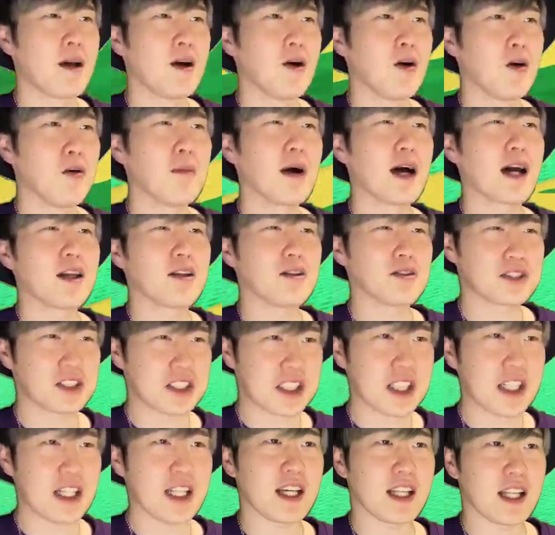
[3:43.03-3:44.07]
お前の
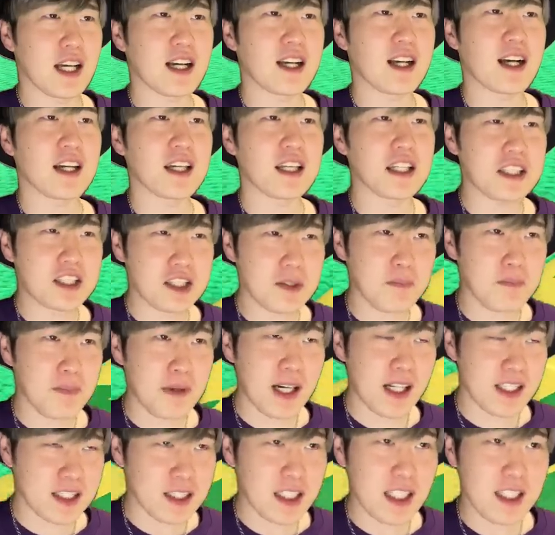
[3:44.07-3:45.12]
力なんか
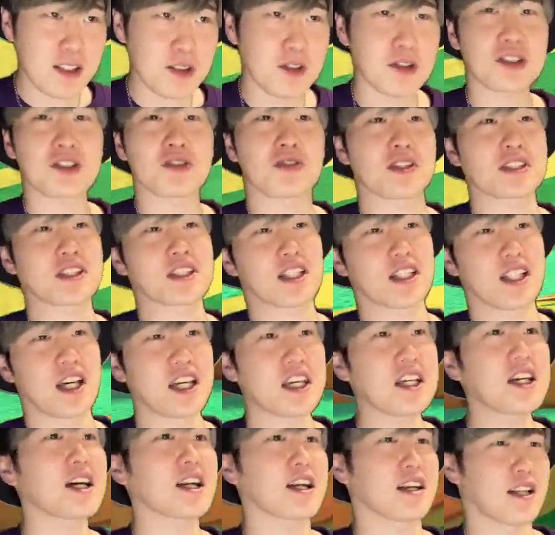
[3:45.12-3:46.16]
1%とかしかな
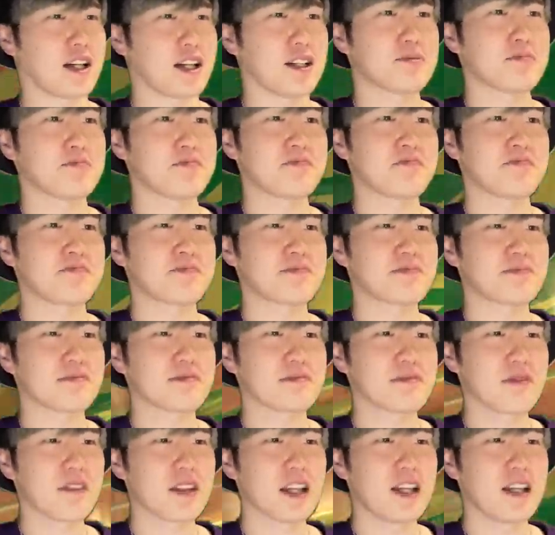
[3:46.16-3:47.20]
いからな。
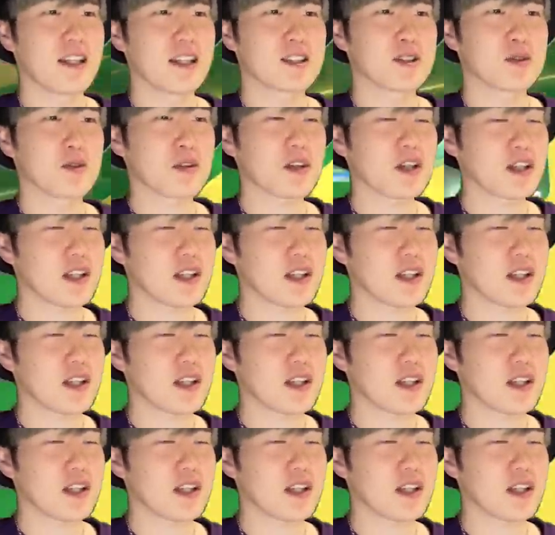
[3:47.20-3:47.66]
それ